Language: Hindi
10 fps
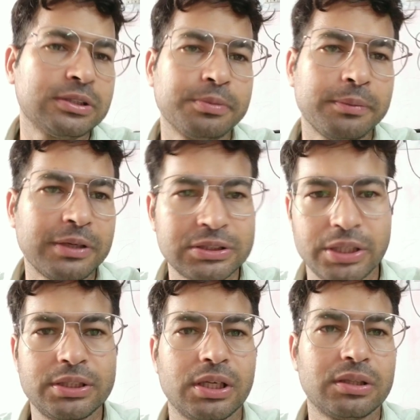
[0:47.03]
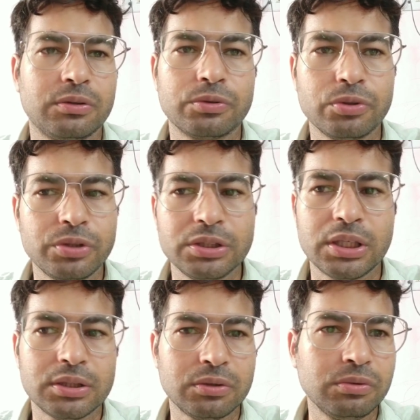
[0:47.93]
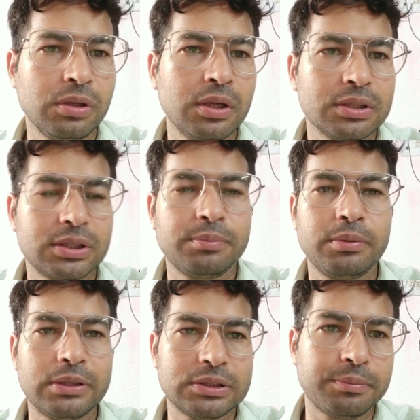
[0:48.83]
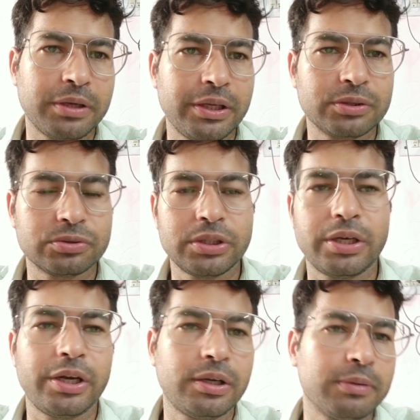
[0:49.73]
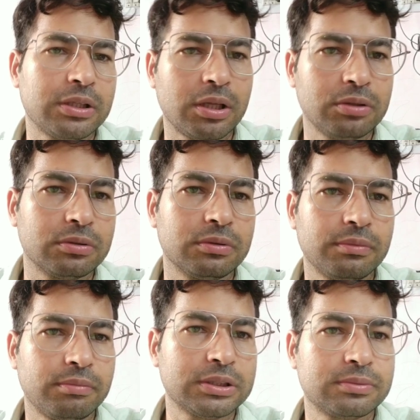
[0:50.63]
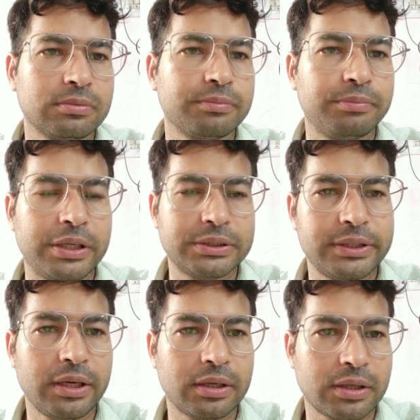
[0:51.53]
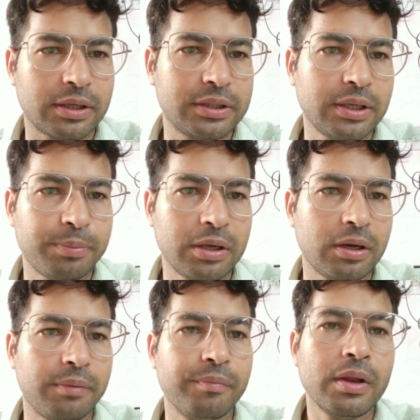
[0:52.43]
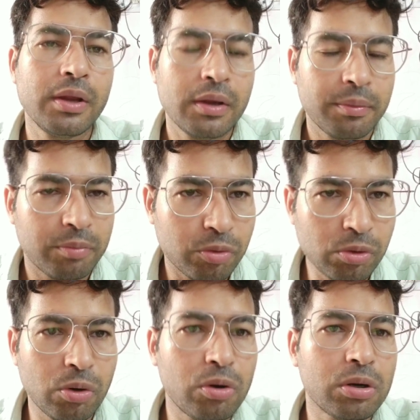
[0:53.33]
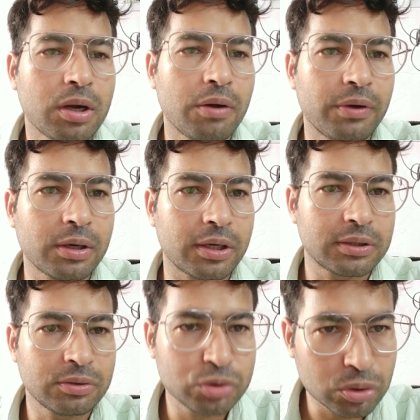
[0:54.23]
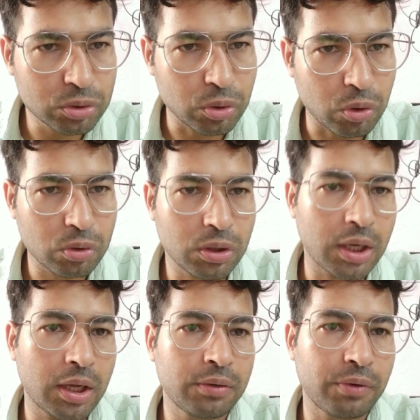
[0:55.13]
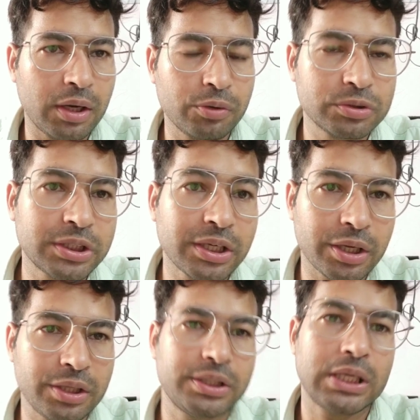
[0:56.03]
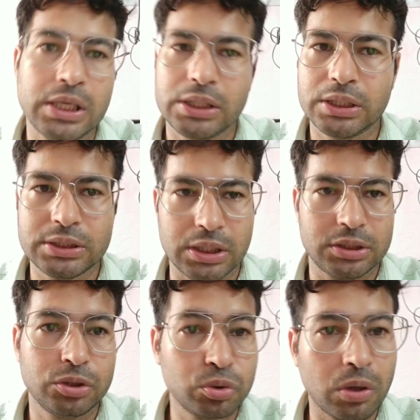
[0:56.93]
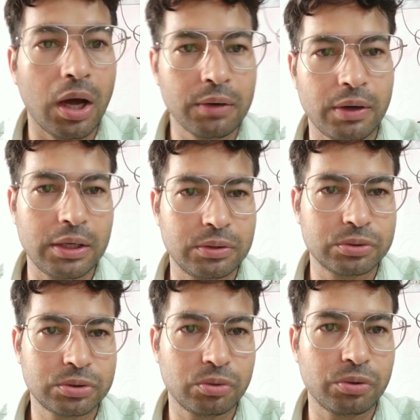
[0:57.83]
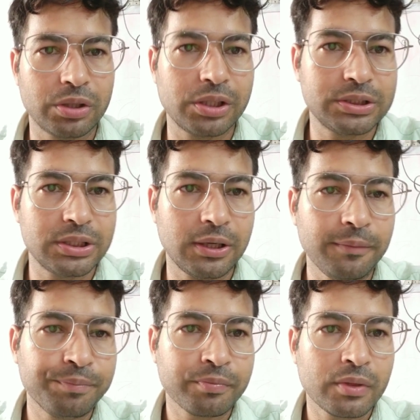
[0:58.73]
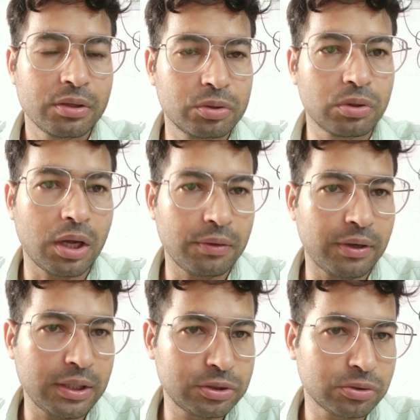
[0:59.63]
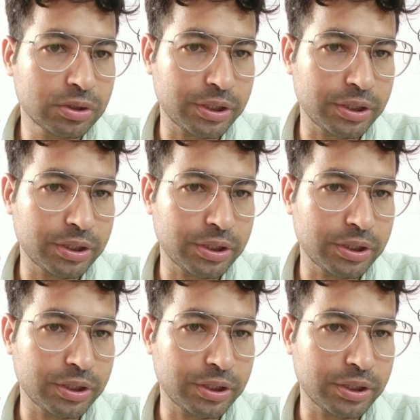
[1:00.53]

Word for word: सबके पास नहीं जाता हूँ क्यों नहीं जाता हूँ सब बस अपना ये सोचते हैं रेट बता दो बस भेज दिया कर दिया अपना काम उन लोगों को कवर करता हूँ जो दुकान वाले उनसे खरीद के लेके जाते हैं दुकान वाले दोस्तों गौर कीजिएगा दुकान वाले जो